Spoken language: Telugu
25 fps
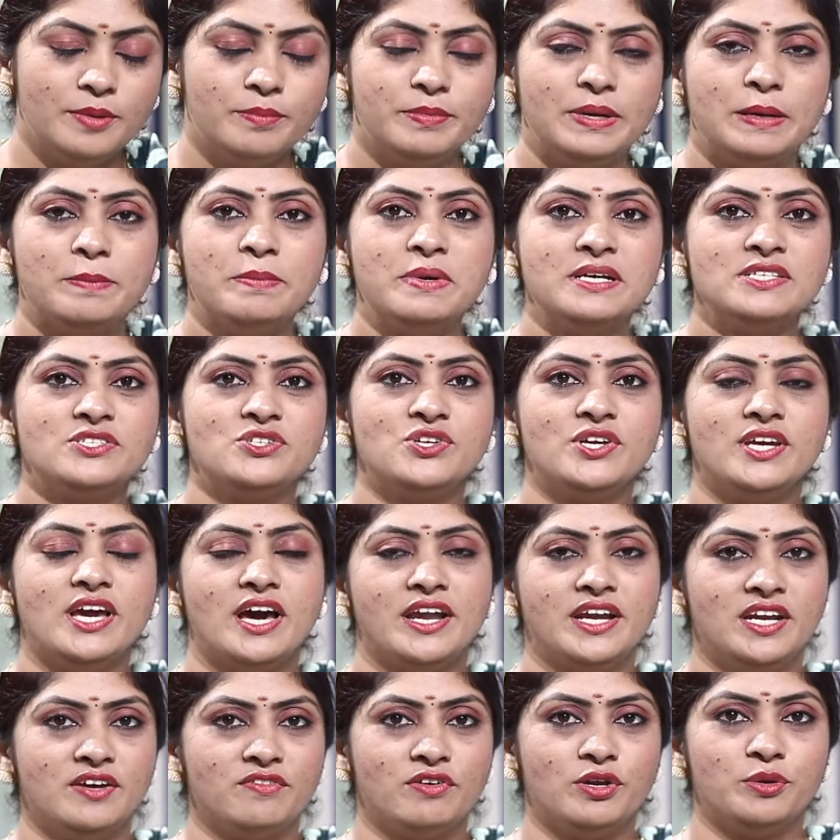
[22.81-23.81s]
బ్రహ్మశ్రీ
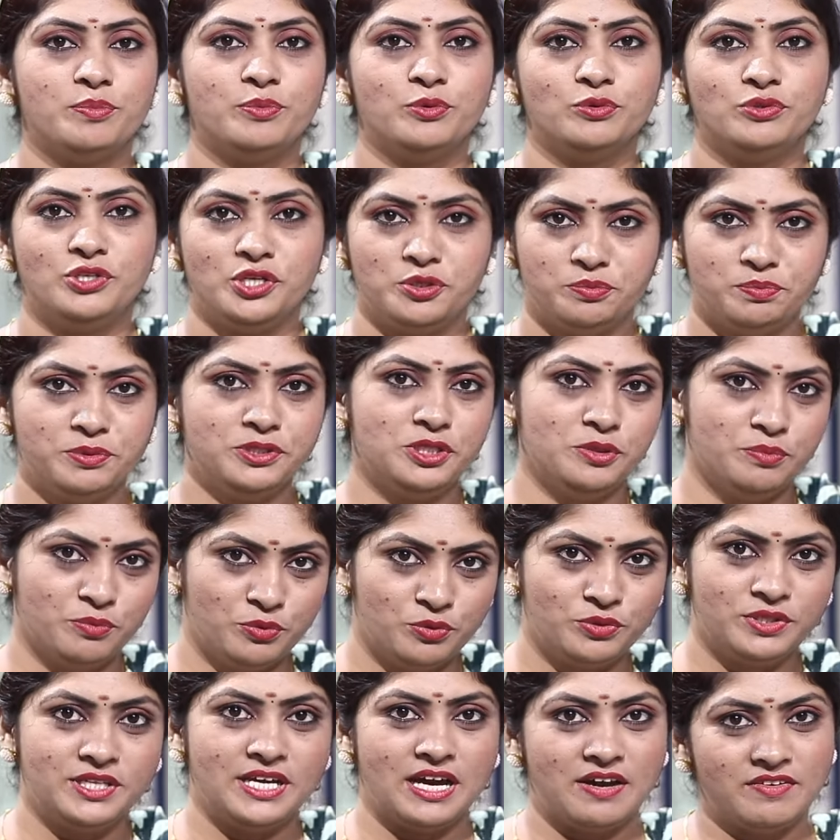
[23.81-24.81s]
అన్నవరపు తిరుపతి
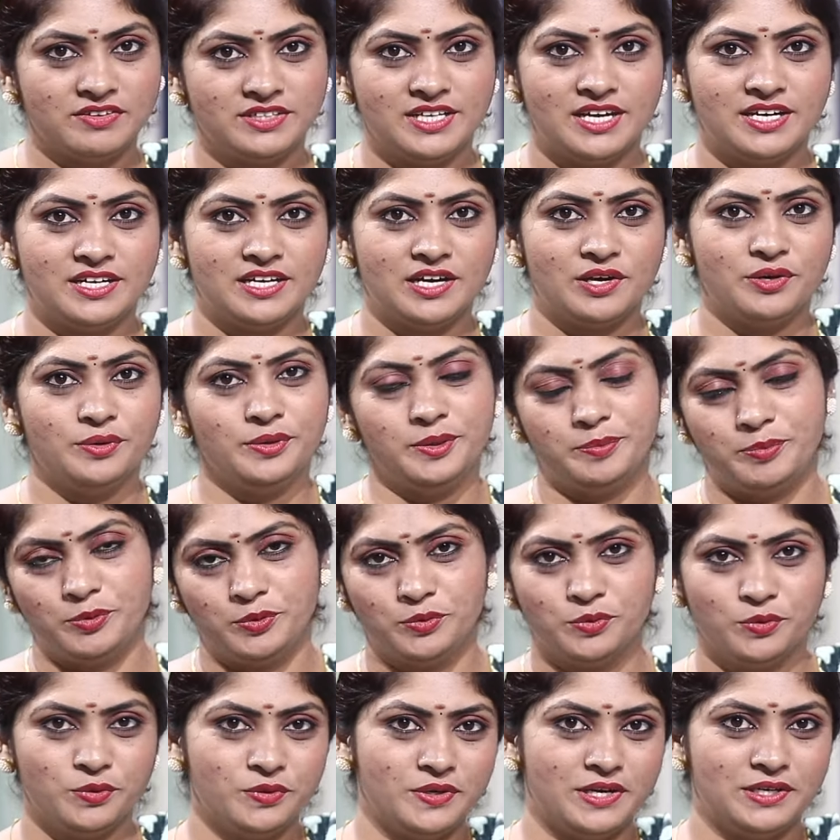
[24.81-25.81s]
మూర్తి అవధాని గారు
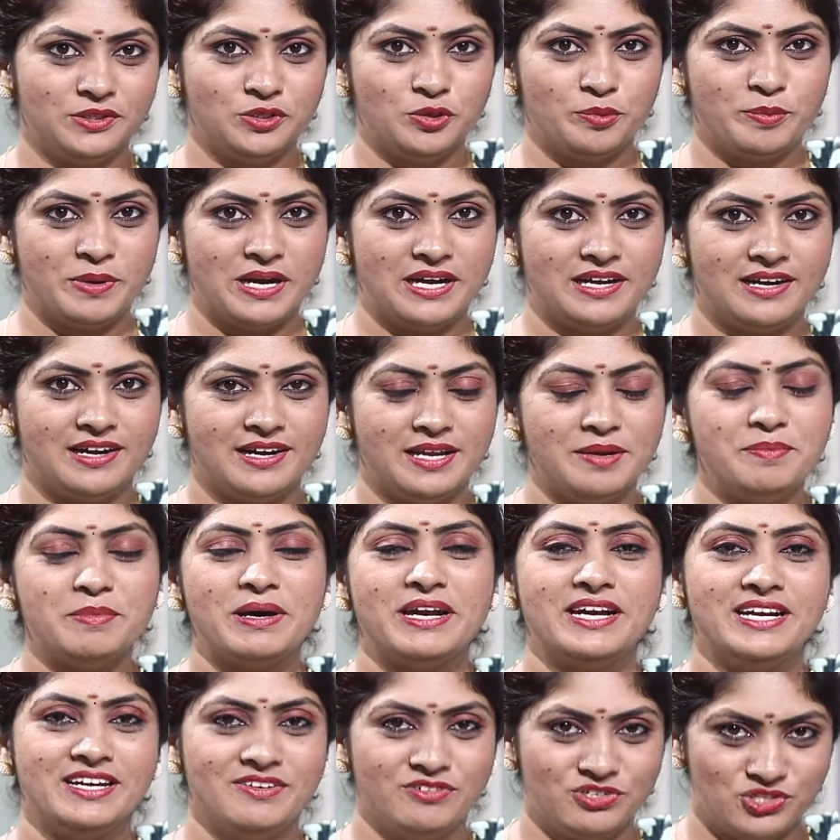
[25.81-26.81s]
ఇప్పుడు గురుగారితో మాట్లాడి
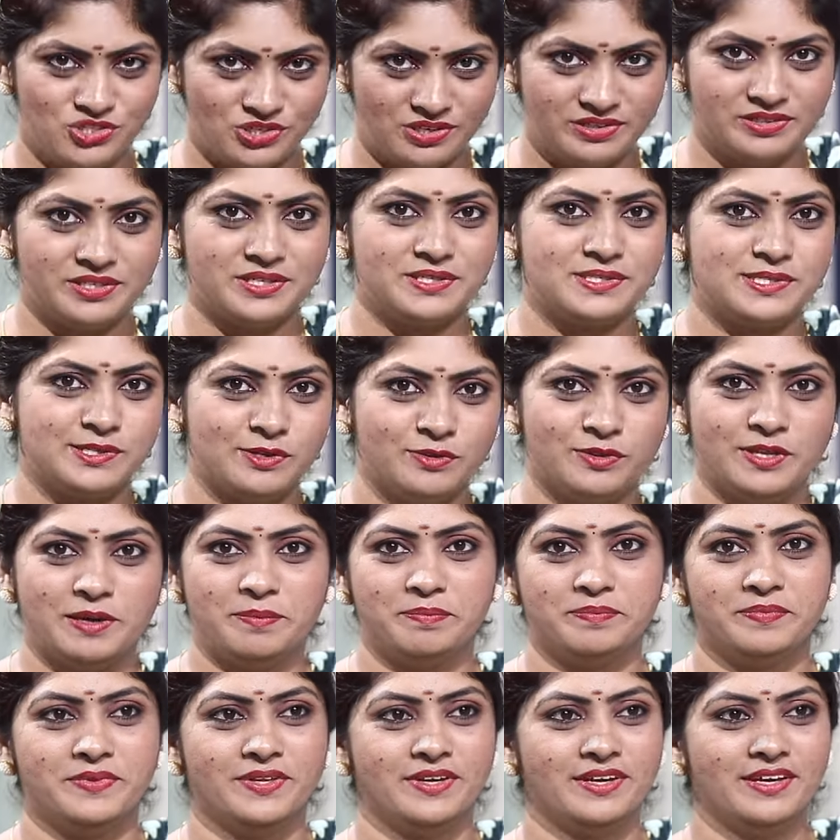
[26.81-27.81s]
మరిన్ని విషయాలు తెలుసుకుందాం
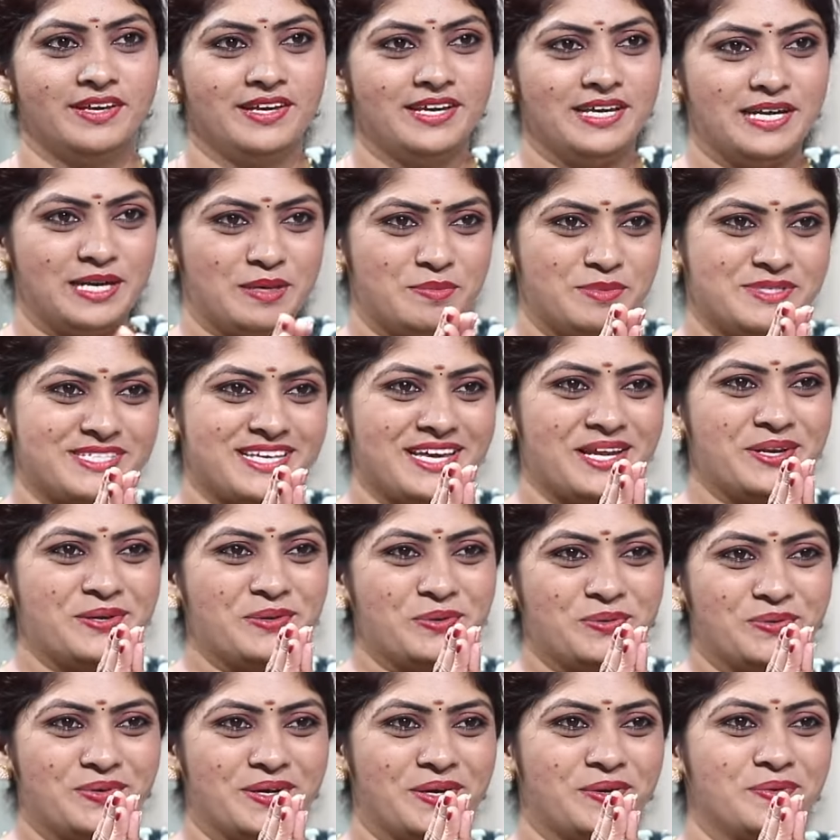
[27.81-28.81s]
నమస్కారం
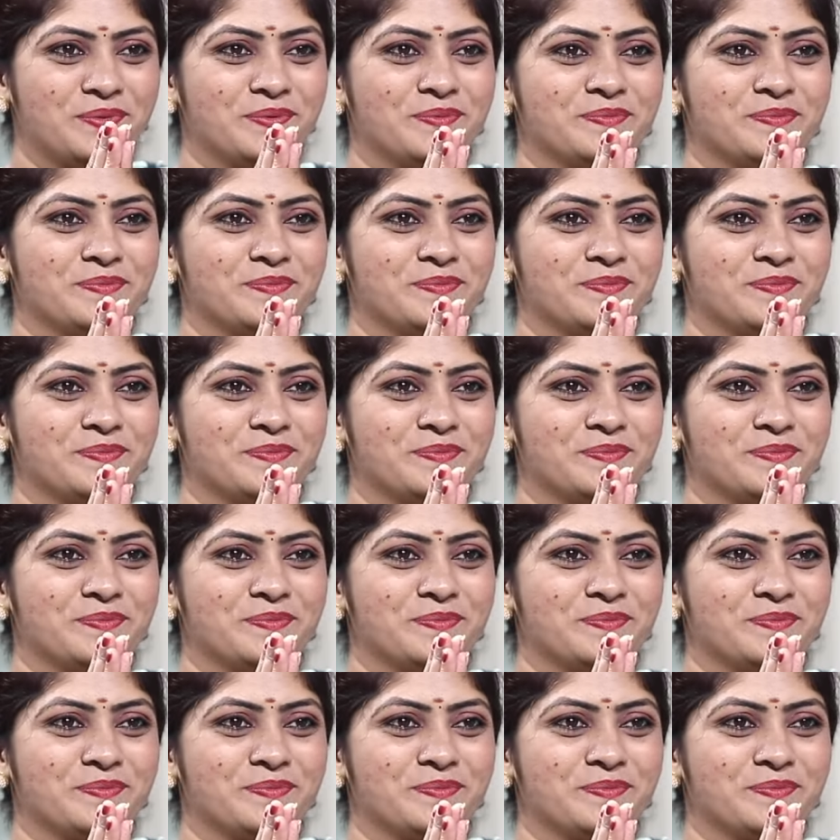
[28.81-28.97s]
గురుగారు